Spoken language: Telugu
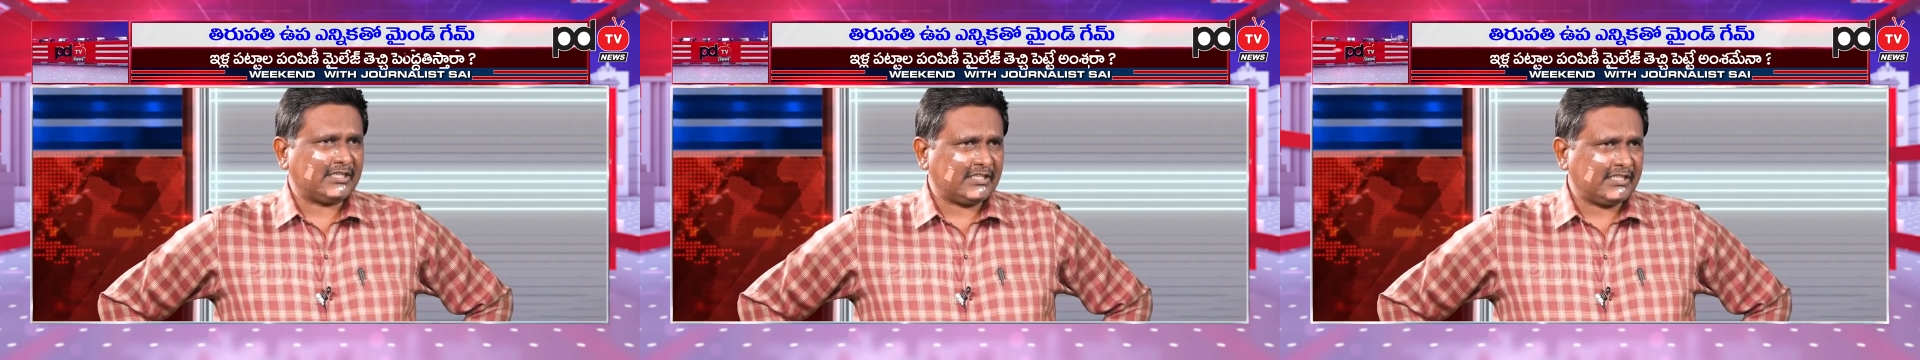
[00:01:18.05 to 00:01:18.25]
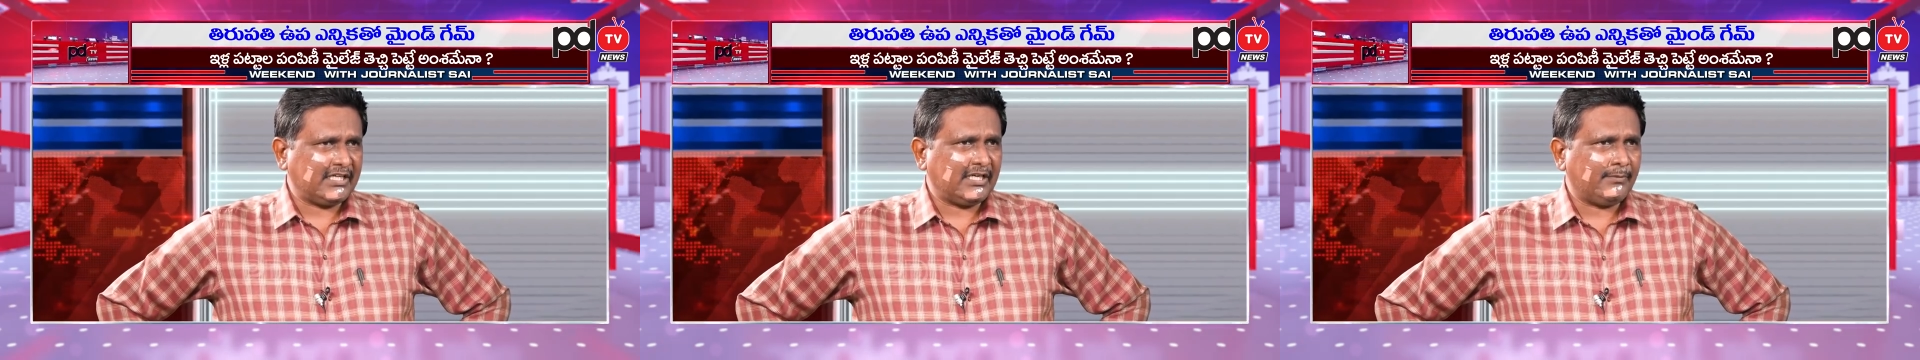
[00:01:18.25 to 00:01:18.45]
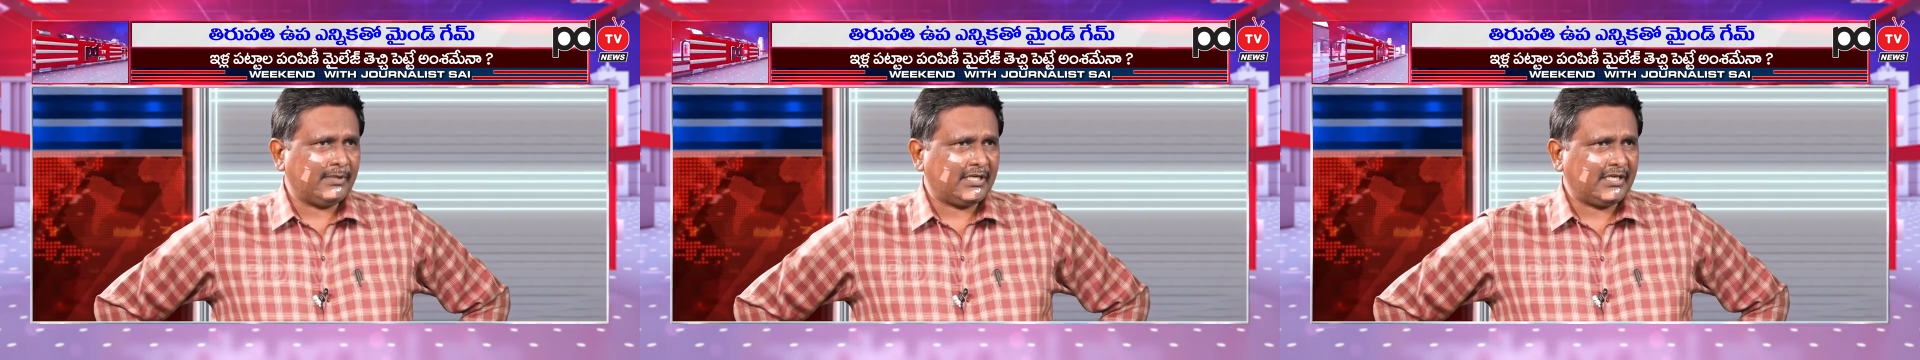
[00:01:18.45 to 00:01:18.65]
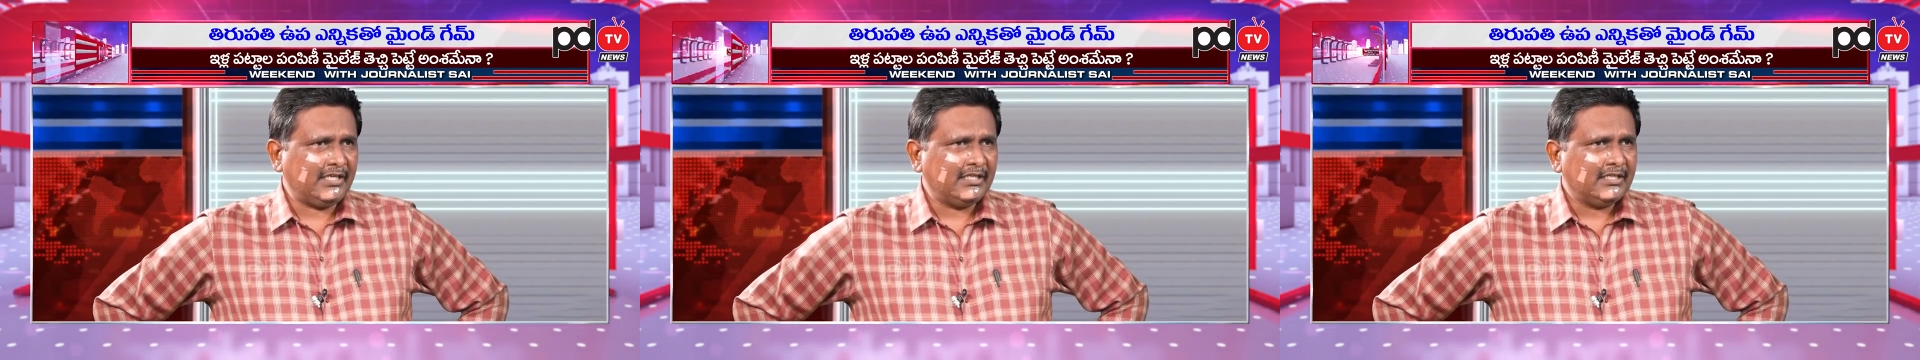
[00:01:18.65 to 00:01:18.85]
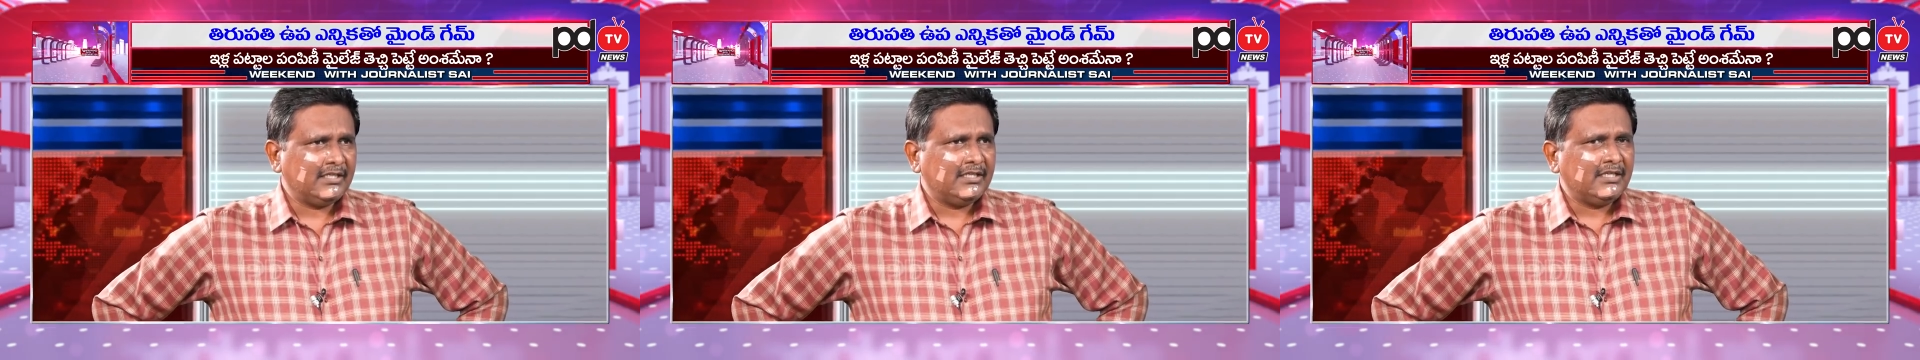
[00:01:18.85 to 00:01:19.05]
వెళ్తుంది కాబట్టి
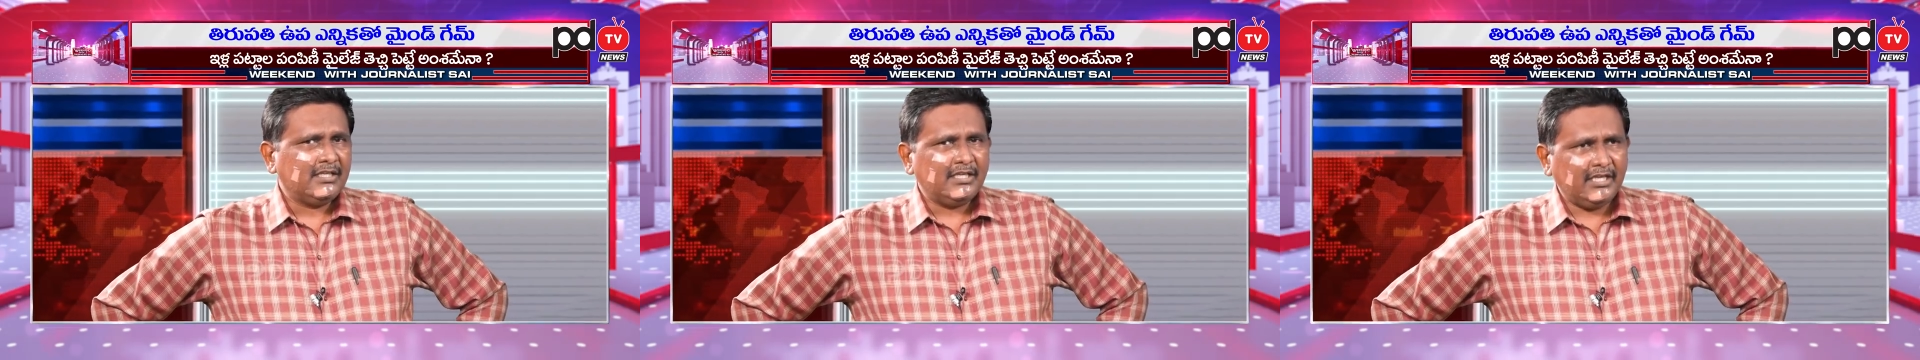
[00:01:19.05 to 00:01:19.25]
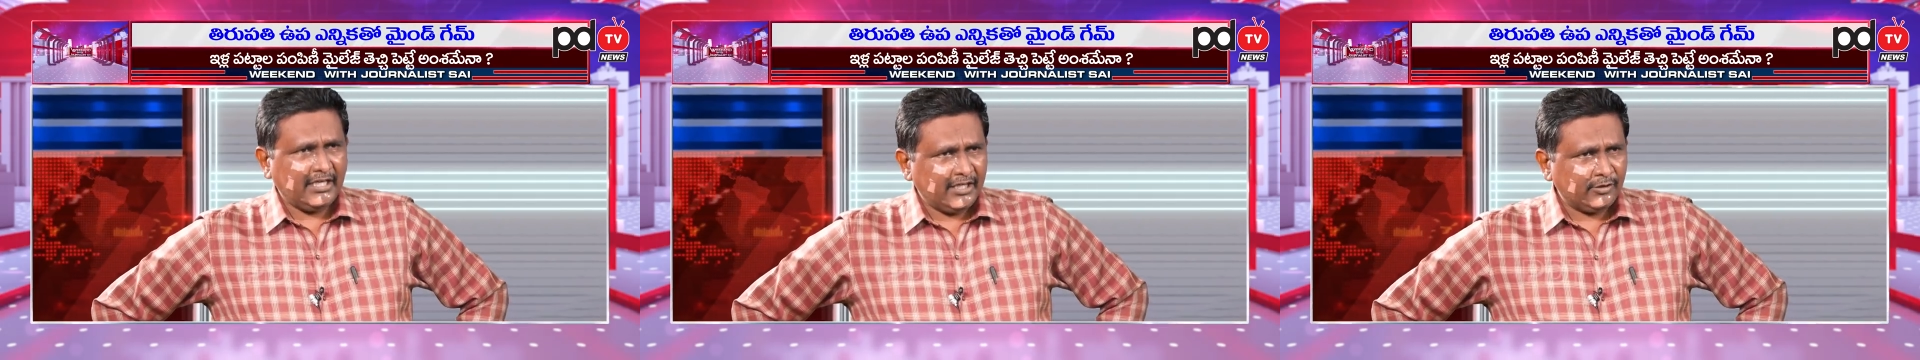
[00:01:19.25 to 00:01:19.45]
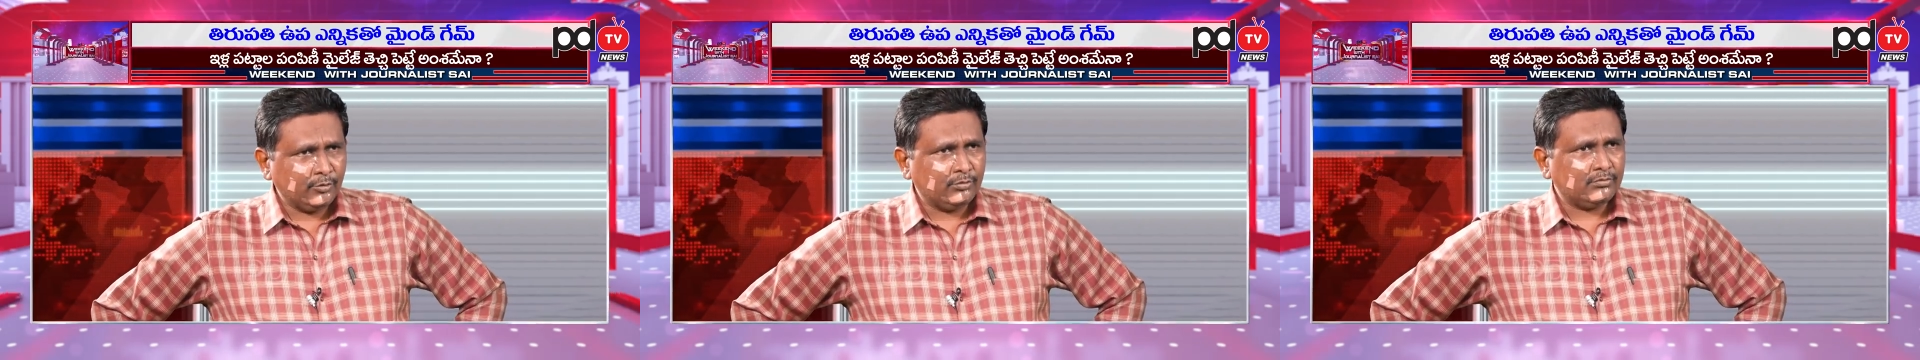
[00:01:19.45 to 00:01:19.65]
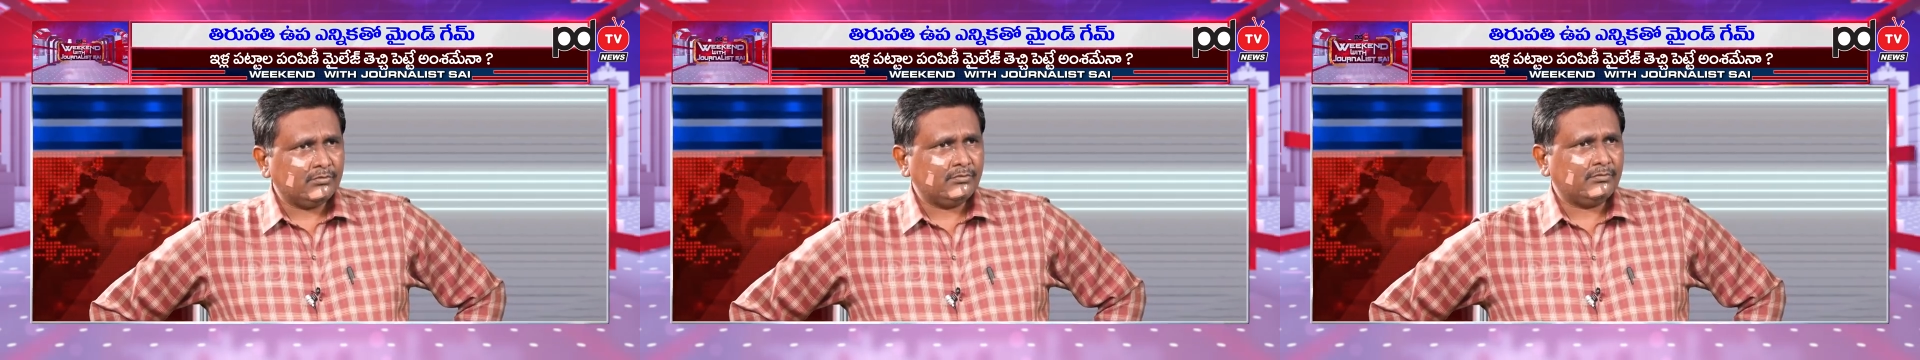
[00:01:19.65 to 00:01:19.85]
లేదు